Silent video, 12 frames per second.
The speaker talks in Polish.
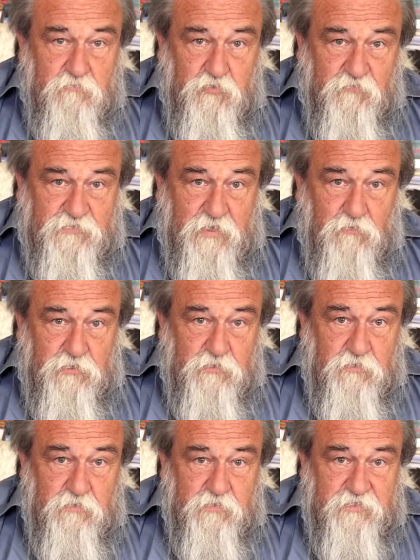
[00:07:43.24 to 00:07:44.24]
powstały
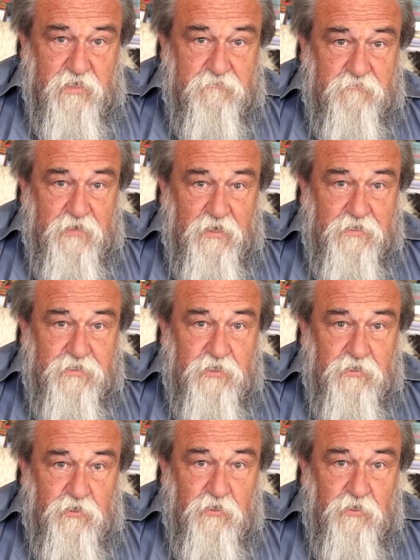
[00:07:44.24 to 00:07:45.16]
Sejm Wielki